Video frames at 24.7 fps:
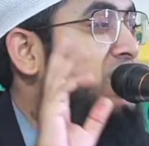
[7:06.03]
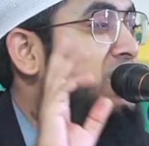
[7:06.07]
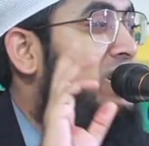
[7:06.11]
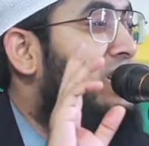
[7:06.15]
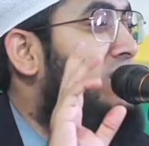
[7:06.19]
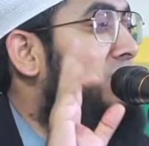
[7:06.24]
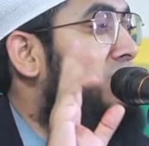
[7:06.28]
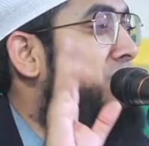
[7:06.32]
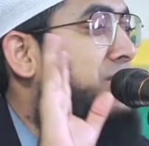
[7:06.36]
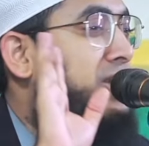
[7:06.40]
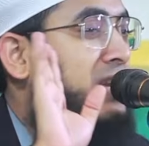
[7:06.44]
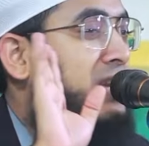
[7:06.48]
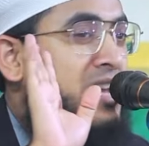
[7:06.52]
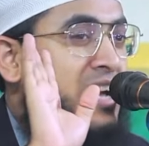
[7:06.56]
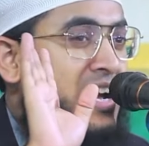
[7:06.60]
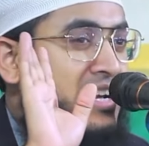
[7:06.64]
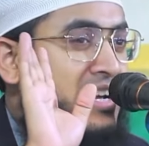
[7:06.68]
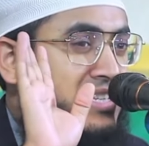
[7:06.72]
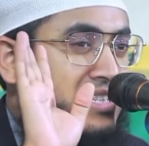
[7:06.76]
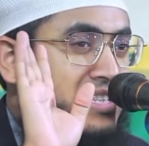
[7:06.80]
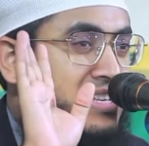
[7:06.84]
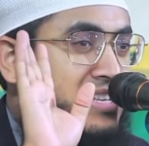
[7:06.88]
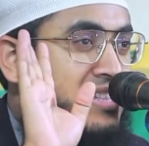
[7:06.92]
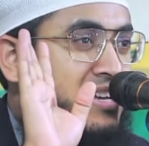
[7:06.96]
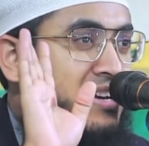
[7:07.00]
নির্বিঘ্নে
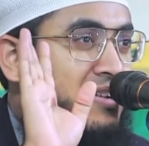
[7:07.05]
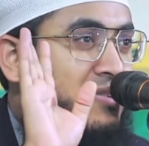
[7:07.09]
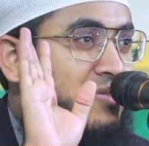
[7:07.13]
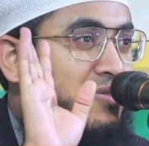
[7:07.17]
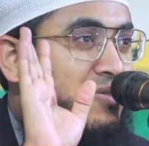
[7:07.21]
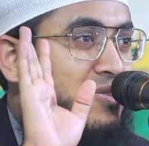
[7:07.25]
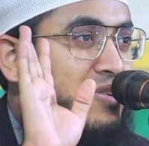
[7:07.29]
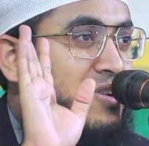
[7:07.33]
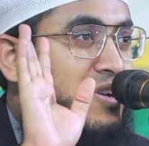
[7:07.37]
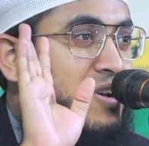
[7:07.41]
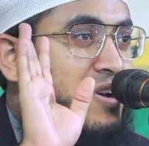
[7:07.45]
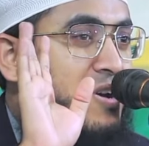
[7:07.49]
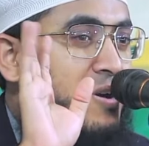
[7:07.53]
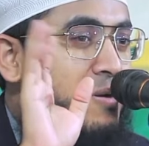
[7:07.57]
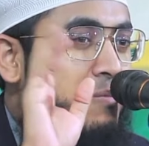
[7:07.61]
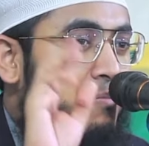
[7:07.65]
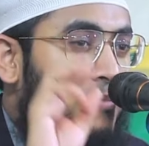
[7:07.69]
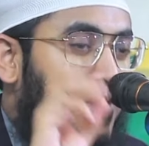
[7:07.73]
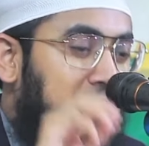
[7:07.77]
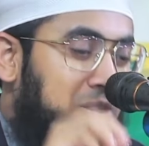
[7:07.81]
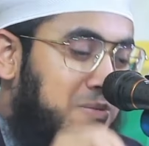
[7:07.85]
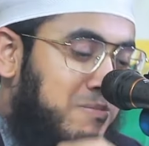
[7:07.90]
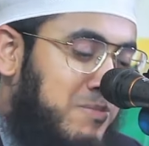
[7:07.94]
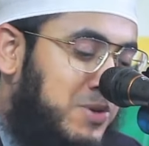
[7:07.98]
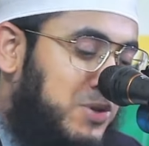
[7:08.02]
আসতে দাও
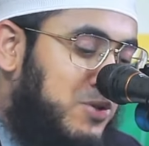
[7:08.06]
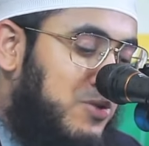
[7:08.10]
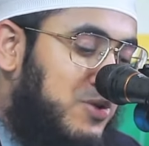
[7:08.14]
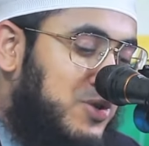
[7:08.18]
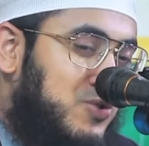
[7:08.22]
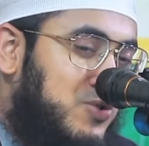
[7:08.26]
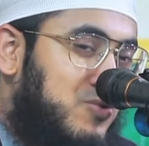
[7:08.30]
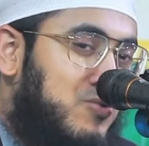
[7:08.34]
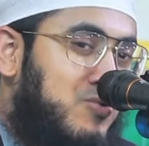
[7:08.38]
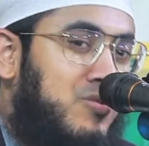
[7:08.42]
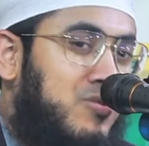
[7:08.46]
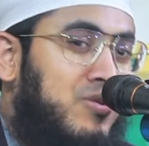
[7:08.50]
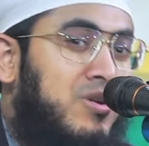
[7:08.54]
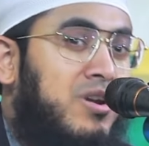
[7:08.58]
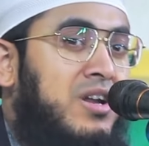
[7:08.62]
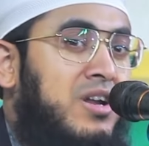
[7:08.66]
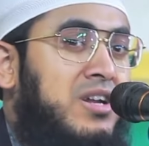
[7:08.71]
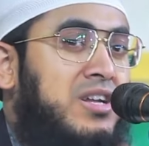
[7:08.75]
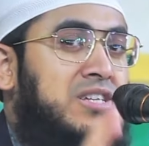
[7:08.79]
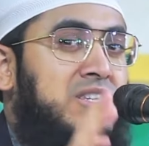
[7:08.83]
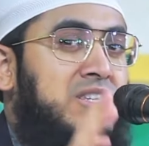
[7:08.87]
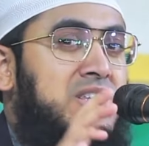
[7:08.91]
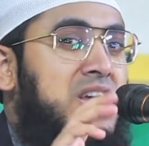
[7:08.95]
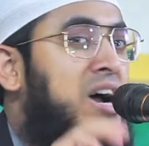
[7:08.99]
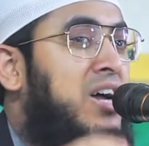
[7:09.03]
মোহাম্মদ রসুল্লাহর
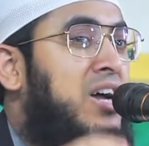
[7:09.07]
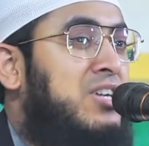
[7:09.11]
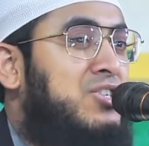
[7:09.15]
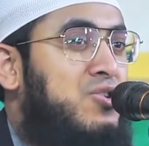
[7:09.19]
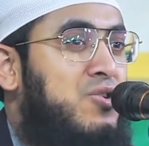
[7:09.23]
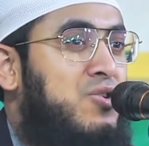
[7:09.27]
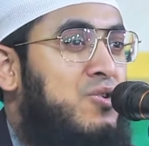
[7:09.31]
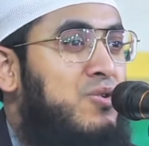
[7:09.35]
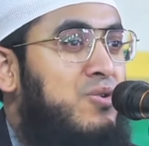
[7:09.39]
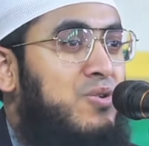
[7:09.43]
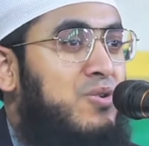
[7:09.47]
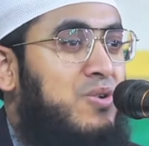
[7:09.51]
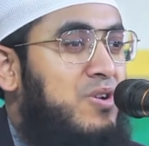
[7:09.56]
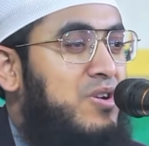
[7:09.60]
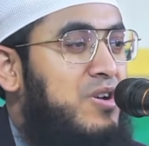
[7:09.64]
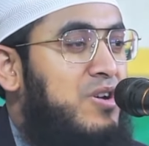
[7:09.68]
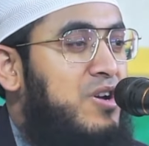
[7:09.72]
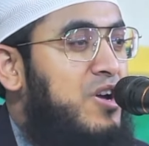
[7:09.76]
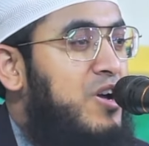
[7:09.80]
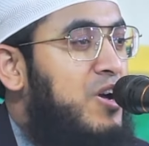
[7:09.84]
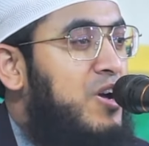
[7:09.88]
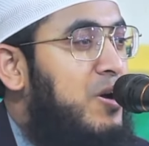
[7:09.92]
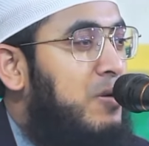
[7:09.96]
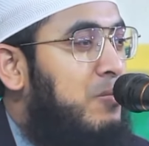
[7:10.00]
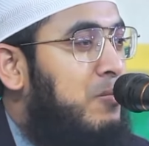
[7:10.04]
কাছে আসলো
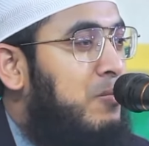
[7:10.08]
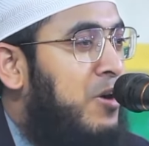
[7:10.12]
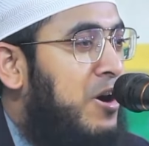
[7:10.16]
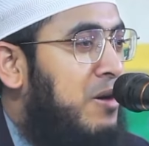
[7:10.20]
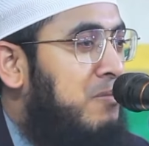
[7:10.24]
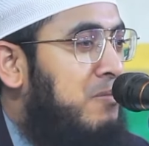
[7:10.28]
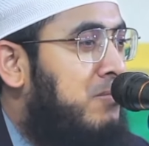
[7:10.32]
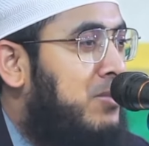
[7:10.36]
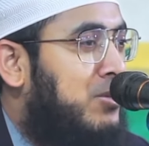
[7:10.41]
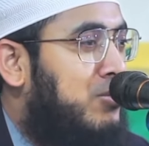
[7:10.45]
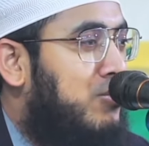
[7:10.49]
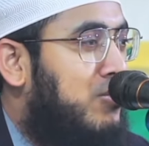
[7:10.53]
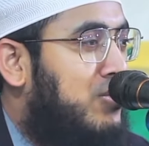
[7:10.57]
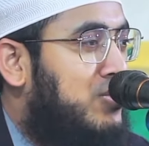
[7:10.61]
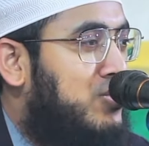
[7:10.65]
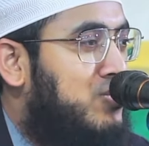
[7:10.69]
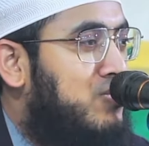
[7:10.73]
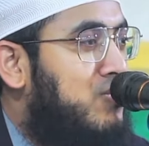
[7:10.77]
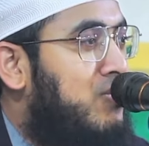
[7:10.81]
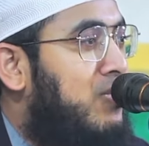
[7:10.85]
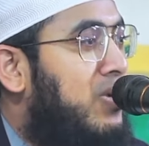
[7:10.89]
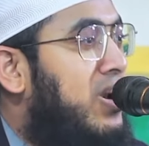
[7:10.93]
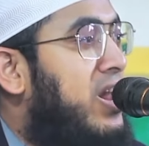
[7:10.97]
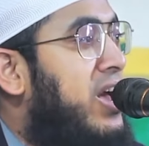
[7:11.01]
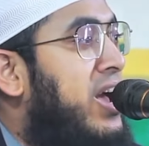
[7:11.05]
মোহাম্মদুর
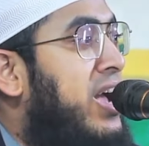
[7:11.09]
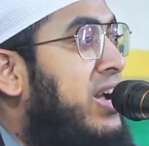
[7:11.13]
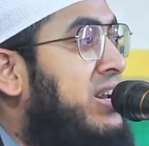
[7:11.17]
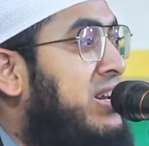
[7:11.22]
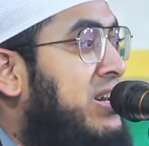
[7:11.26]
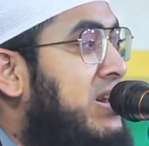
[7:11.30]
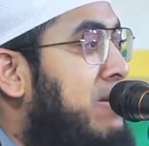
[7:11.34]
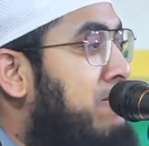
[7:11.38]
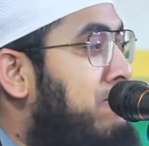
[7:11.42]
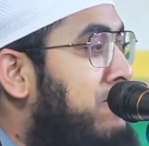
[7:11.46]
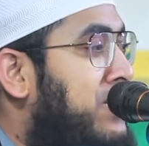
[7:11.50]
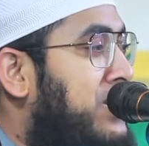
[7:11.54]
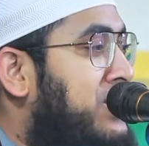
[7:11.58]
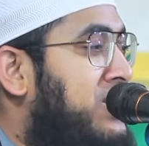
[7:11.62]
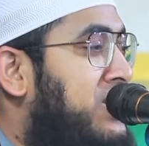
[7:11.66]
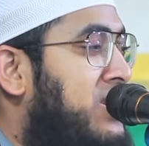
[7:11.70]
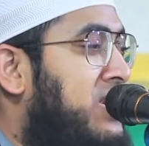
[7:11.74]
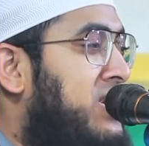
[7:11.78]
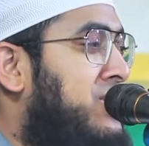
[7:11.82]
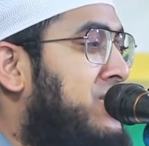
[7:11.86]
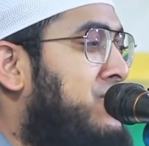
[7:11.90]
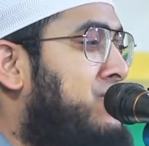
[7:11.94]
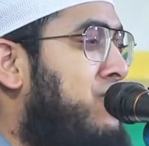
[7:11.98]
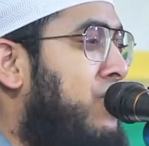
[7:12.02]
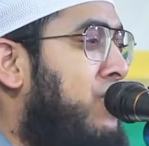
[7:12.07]
রসুল্লাহ এক নম্বর
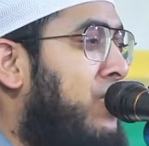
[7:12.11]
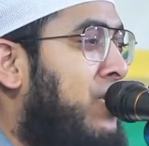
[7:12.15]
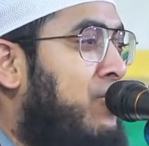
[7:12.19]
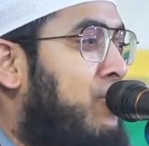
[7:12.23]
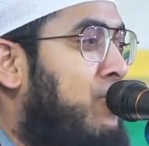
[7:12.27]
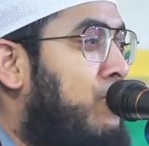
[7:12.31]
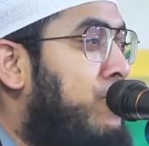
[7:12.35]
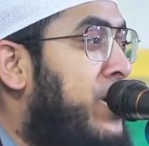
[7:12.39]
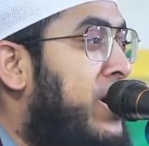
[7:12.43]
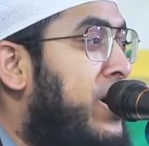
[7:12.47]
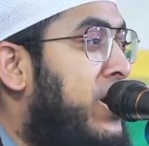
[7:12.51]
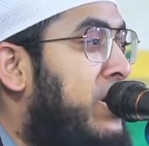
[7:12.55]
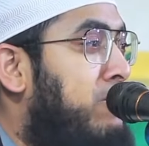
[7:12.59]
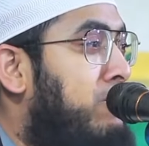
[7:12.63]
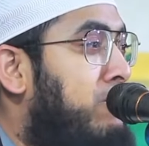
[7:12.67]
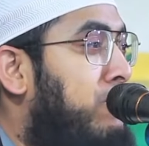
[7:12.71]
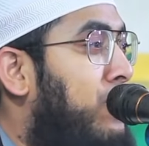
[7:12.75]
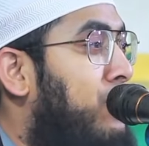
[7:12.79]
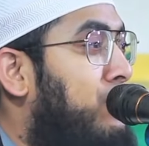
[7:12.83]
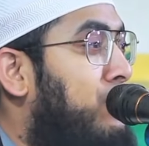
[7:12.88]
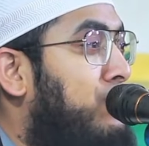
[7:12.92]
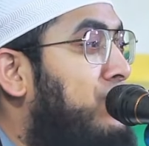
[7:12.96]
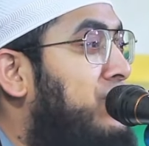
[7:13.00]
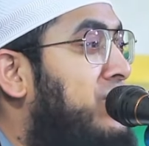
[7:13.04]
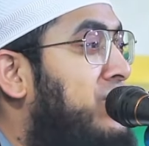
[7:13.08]
জিজ্ঞেস করলেন ওমায়ের
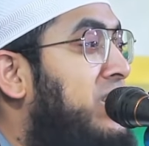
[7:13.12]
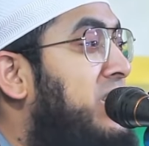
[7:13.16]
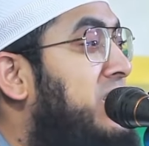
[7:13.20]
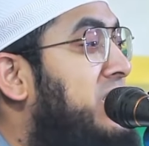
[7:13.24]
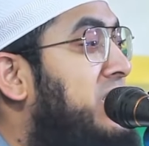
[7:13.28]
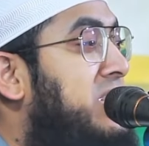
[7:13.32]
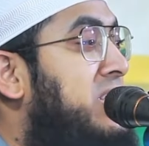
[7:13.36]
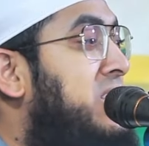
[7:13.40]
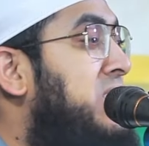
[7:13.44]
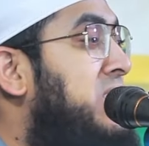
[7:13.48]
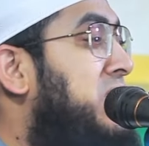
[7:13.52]
বলো তো দেখি কী